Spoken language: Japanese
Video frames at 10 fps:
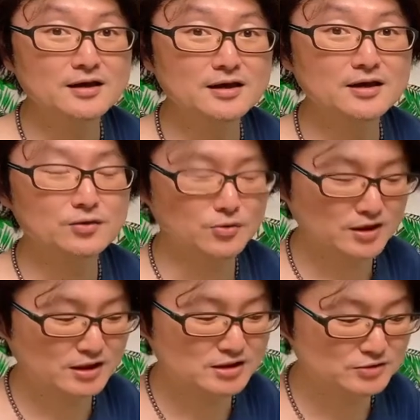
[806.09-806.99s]
えー、これ
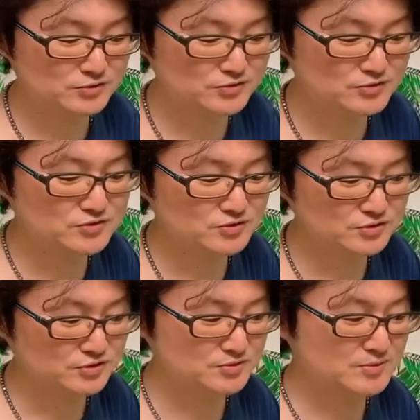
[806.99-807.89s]
から一つず
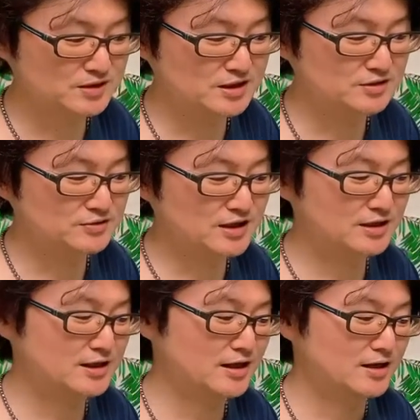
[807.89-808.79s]
つ進めていく中
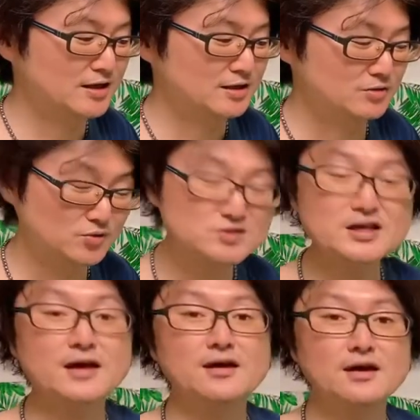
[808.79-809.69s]
でそし
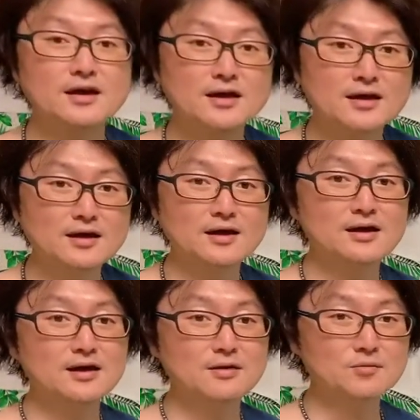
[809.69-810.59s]
て、
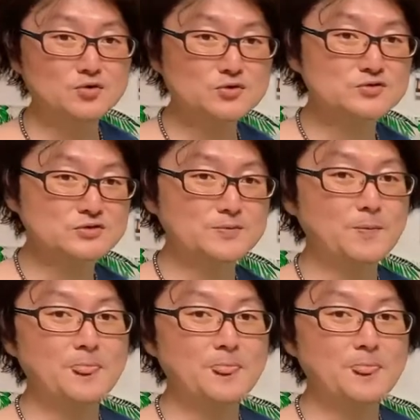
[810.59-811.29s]
えー、もう一つ。